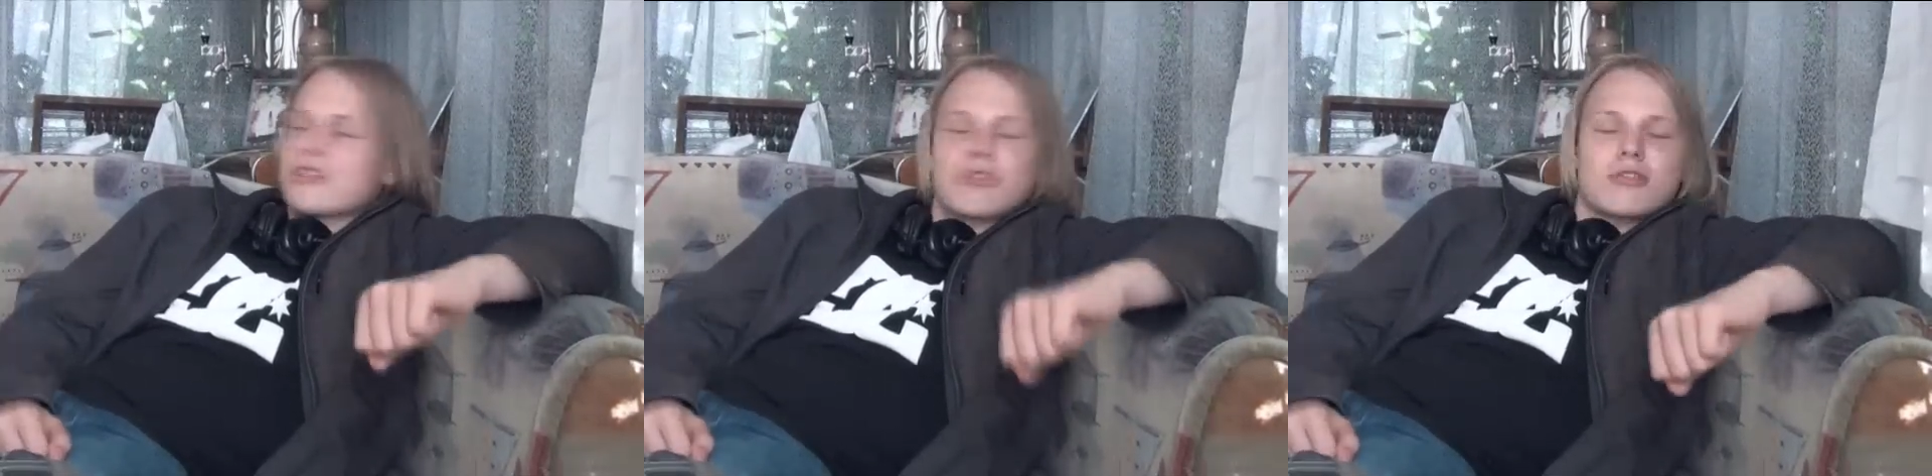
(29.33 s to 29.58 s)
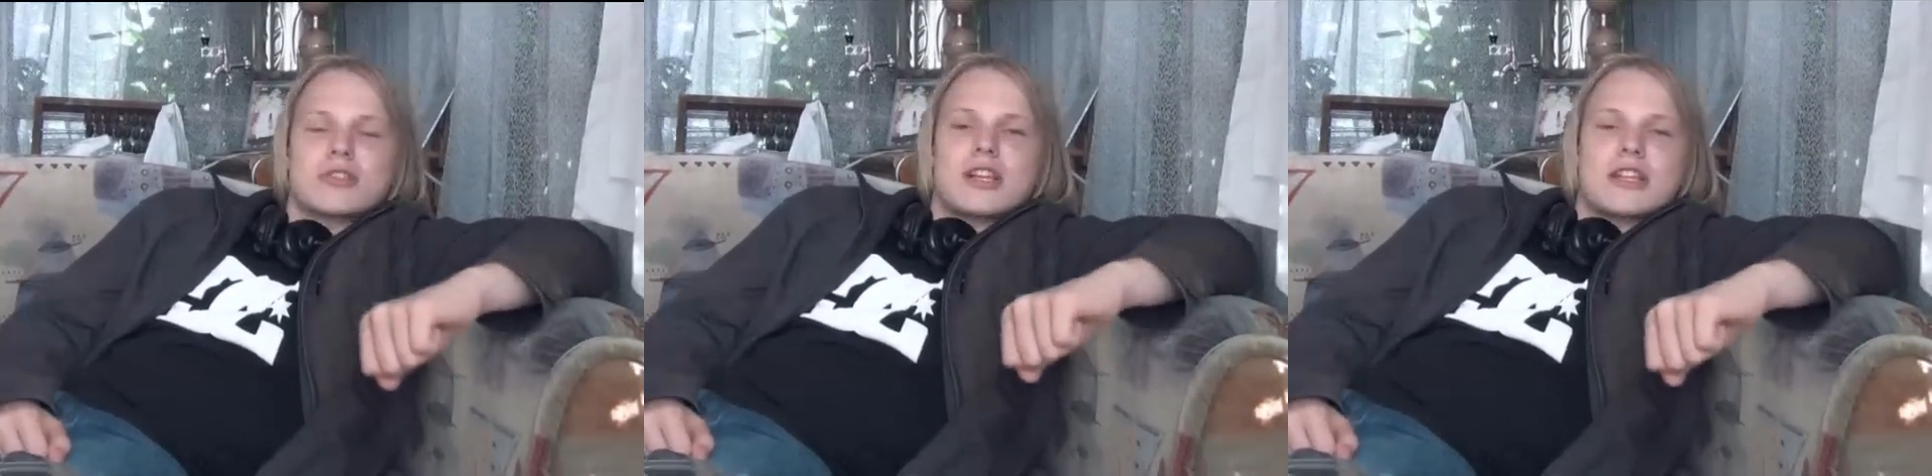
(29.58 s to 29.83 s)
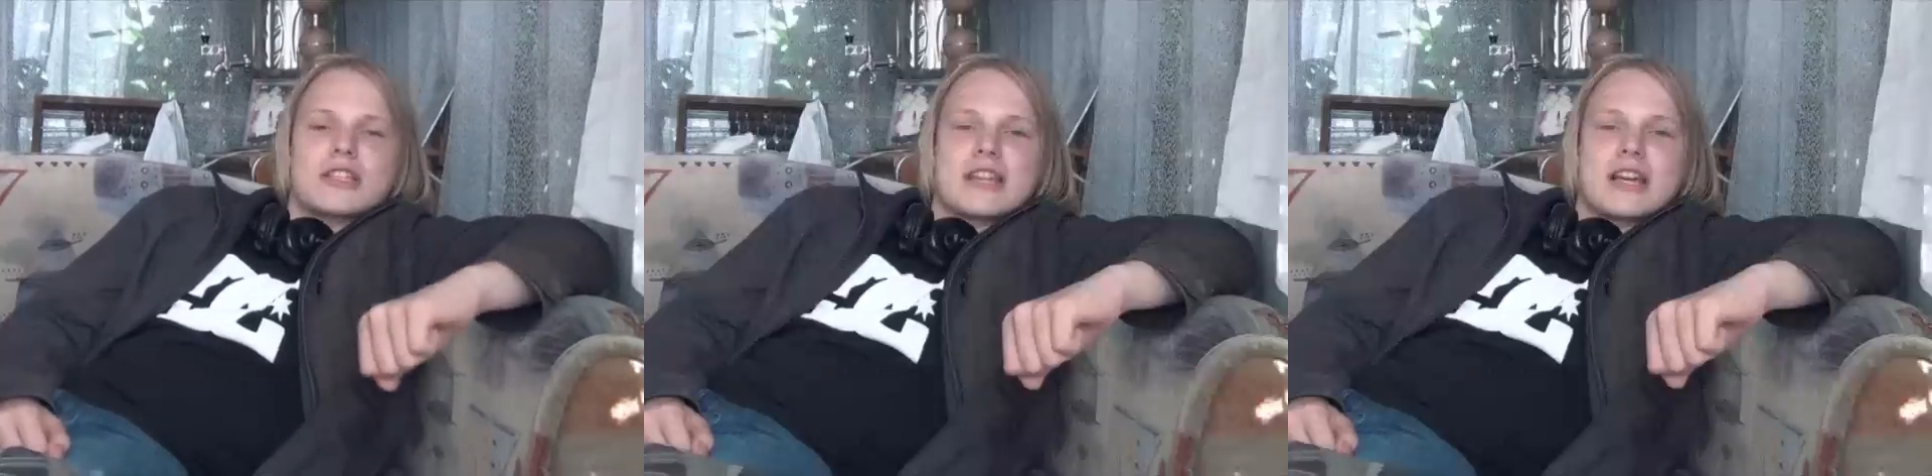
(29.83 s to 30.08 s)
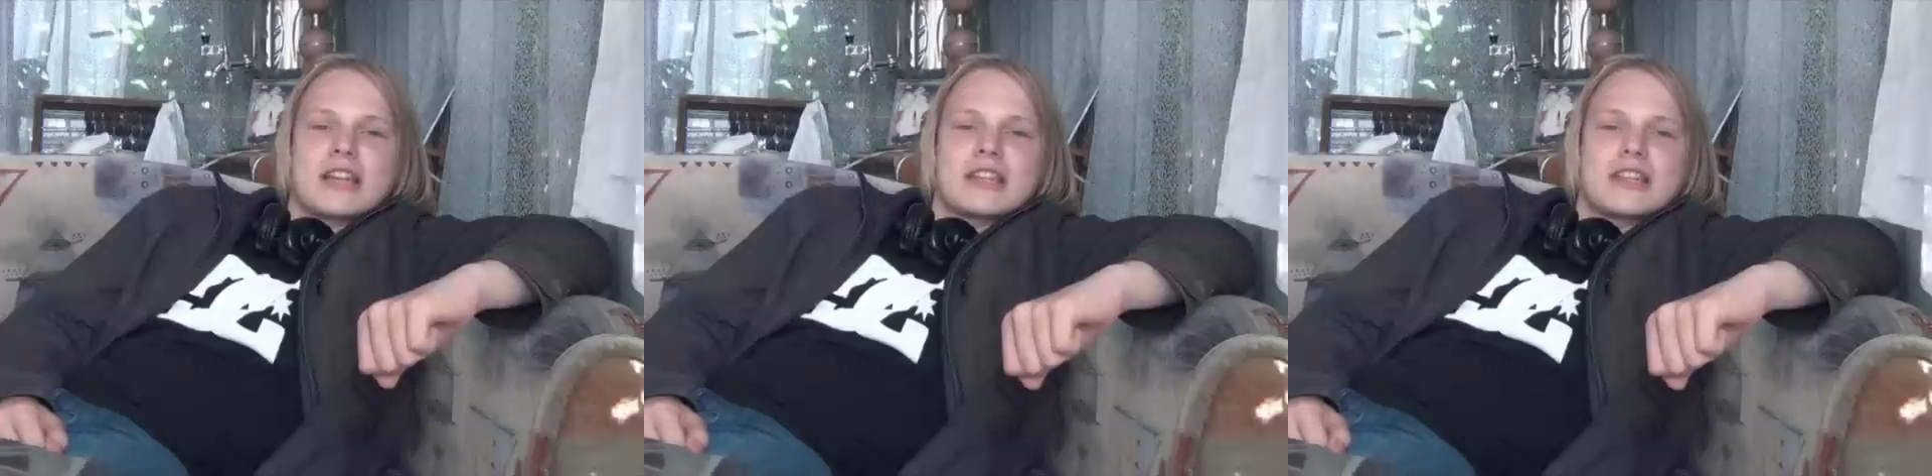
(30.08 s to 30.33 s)
трудились
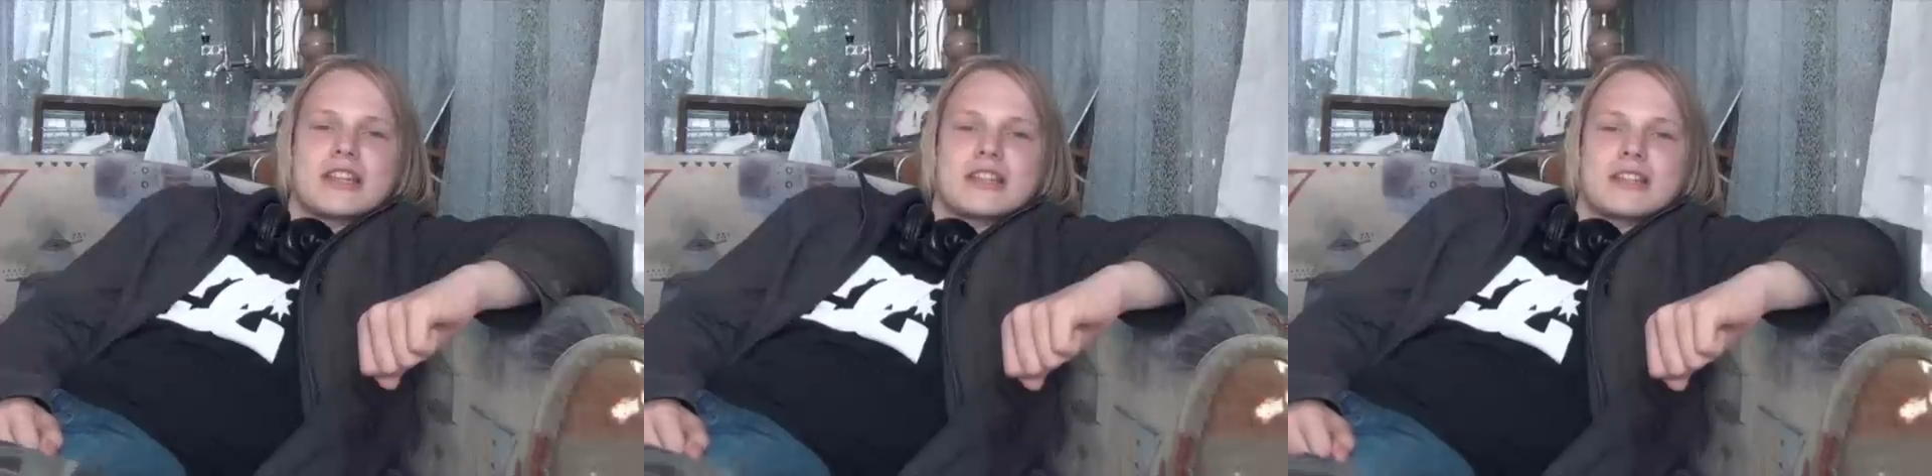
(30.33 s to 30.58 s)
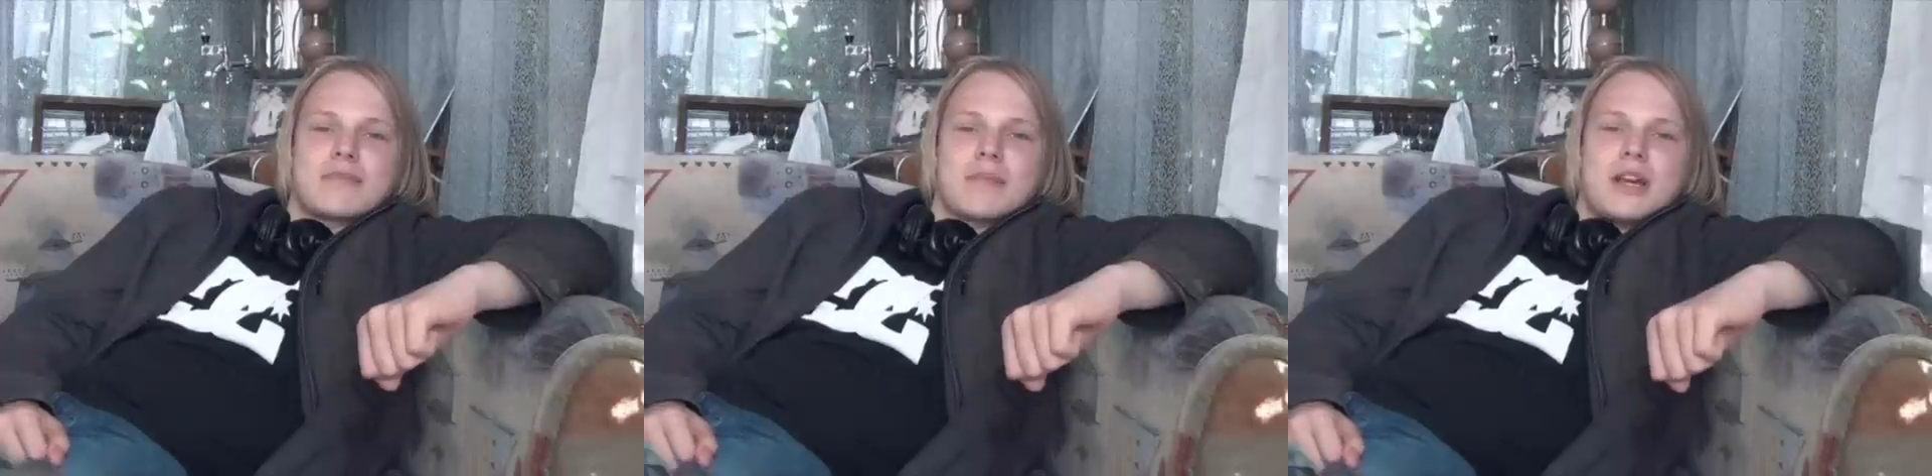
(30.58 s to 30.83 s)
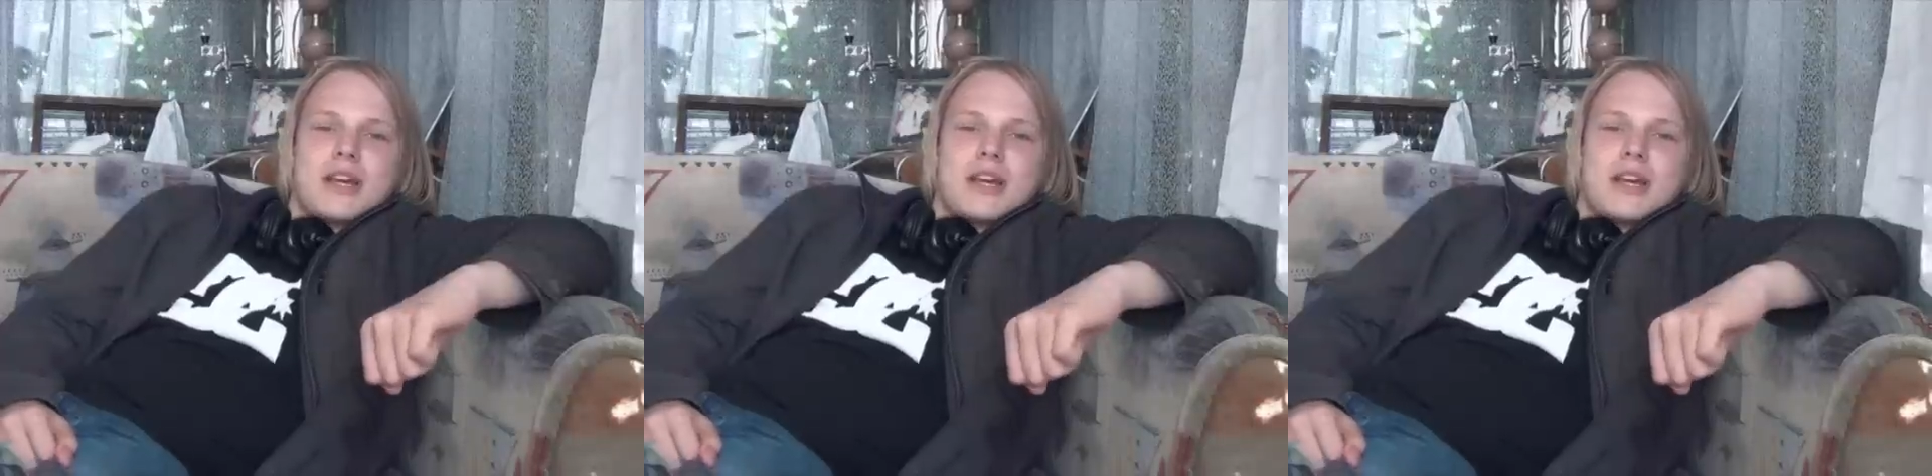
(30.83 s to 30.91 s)
над этим.